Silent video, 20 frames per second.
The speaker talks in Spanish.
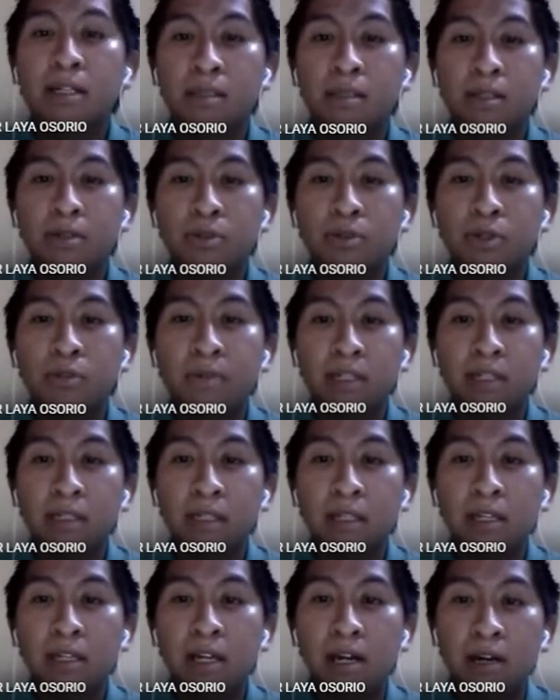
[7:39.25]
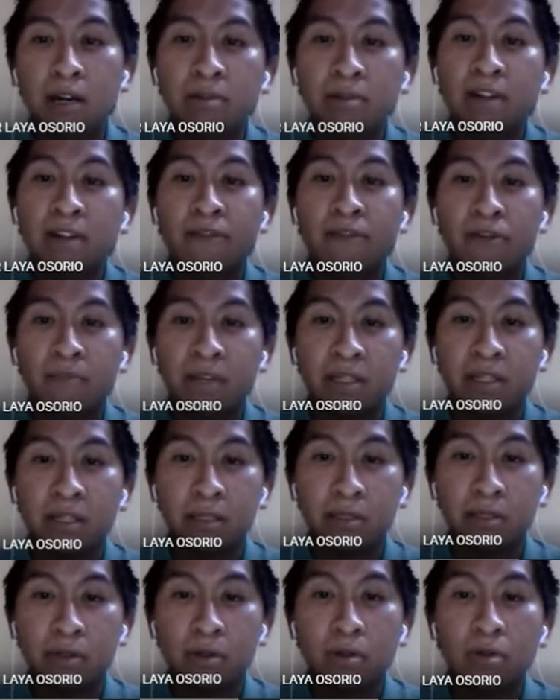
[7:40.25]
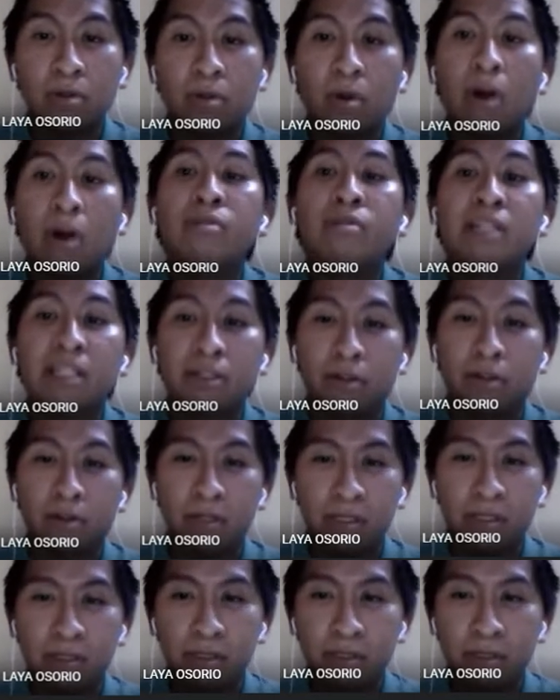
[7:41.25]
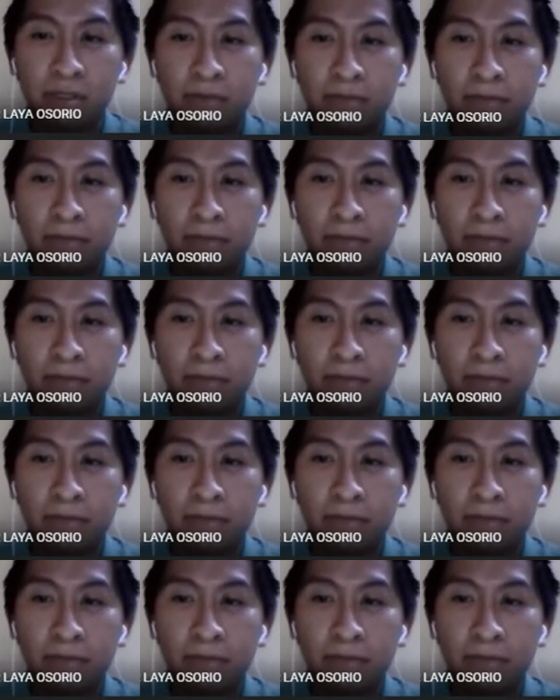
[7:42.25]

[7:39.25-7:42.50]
sido sometida a una fermentación o a una hidrólisis.